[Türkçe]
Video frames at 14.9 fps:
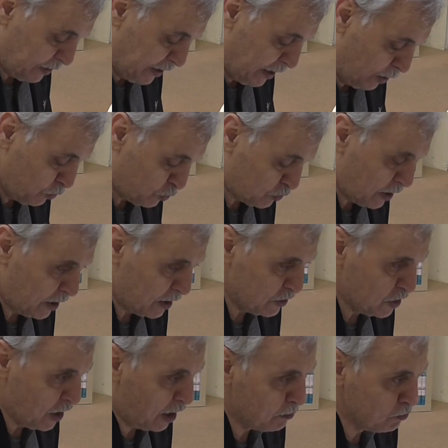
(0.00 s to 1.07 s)
veyahut da
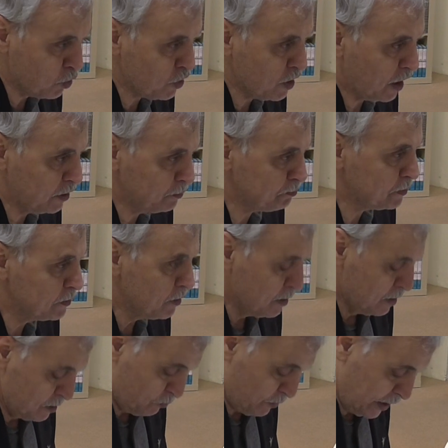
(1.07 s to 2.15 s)
yağmur yağıp
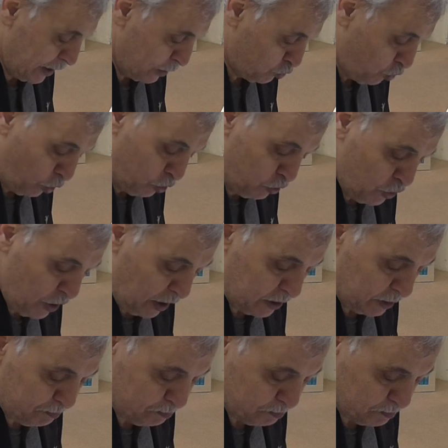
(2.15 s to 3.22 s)
veya dolu yağıp